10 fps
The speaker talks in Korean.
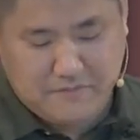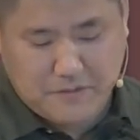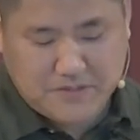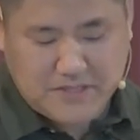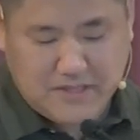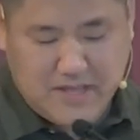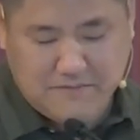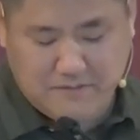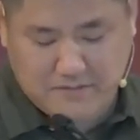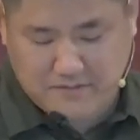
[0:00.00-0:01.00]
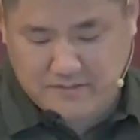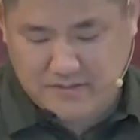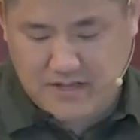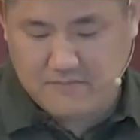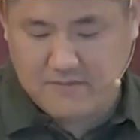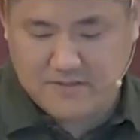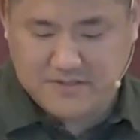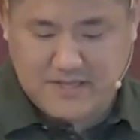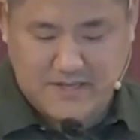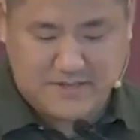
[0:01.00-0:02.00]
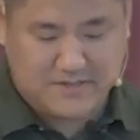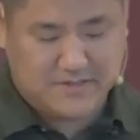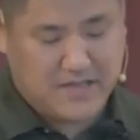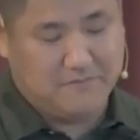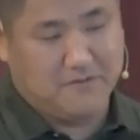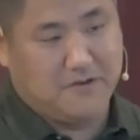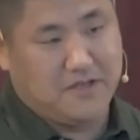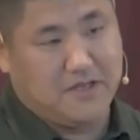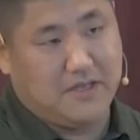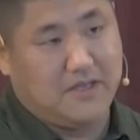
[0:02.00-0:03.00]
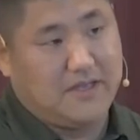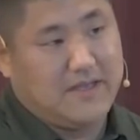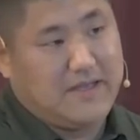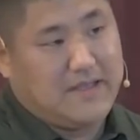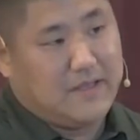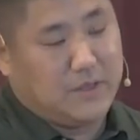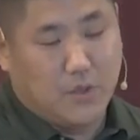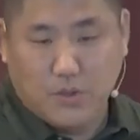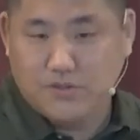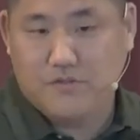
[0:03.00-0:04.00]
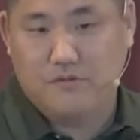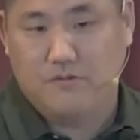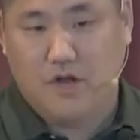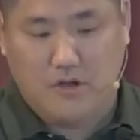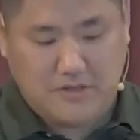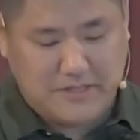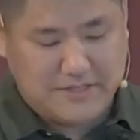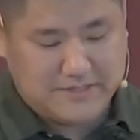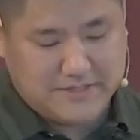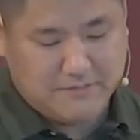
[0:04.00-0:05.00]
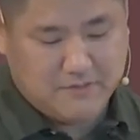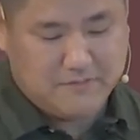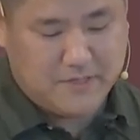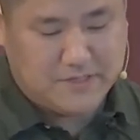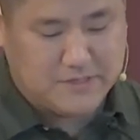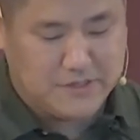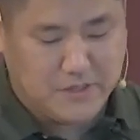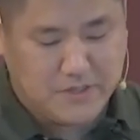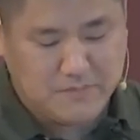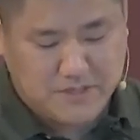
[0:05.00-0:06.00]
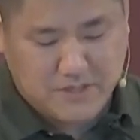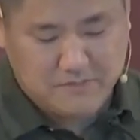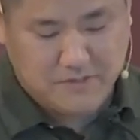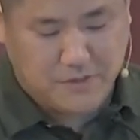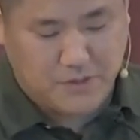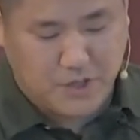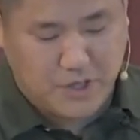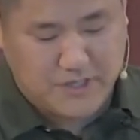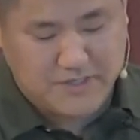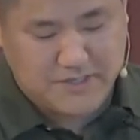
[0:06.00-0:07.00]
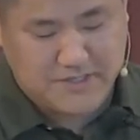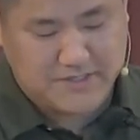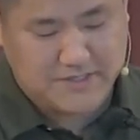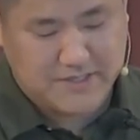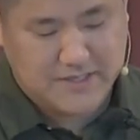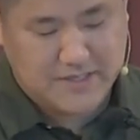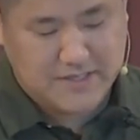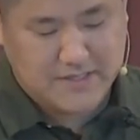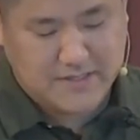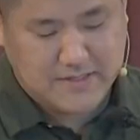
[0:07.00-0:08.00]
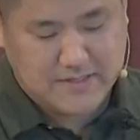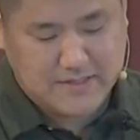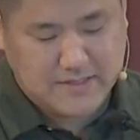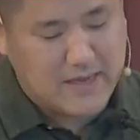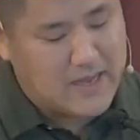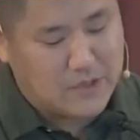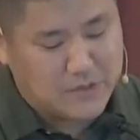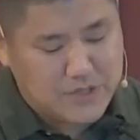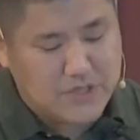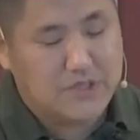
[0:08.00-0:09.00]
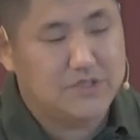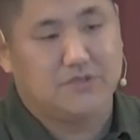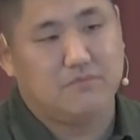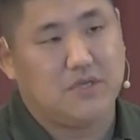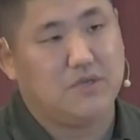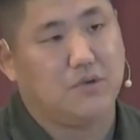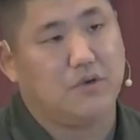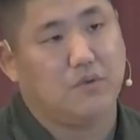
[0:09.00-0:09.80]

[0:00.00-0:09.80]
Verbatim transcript: 우리가 내가 누구인지를 알고 하나님이 누구신지를 알게 될 때 우리는 순종과 경외, 감사와 예배의 사람이 되게 됩니다.